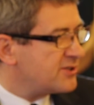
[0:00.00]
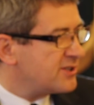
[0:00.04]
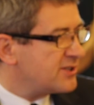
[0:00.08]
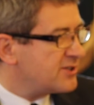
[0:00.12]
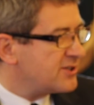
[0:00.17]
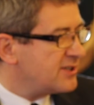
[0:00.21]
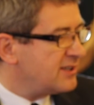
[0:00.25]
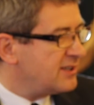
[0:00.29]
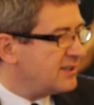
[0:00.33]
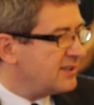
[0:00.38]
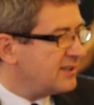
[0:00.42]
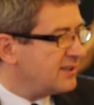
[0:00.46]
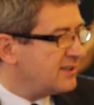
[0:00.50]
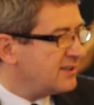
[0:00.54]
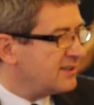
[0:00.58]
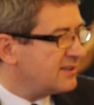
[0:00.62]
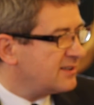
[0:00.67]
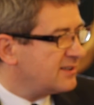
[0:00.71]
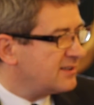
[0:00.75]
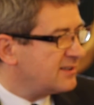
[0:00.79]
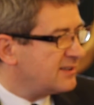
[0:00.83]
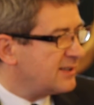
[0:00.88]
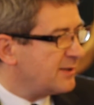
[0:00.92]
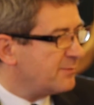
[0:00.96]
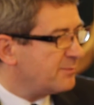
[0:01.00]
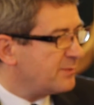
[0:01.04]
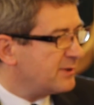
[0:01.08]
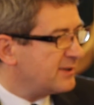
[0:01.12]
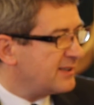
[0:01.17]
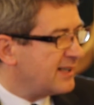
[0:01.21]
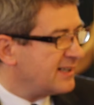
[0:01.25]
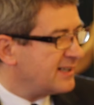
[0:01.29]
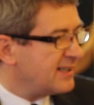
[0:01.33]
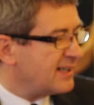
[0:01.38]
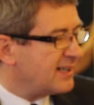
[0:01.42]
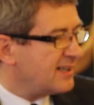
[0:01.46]
Jeżeli te
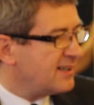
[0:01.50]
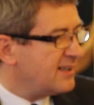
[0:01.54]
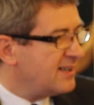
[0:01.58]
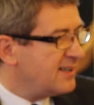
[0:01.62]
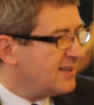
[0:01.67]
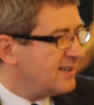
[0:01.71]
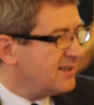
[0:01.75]
pytania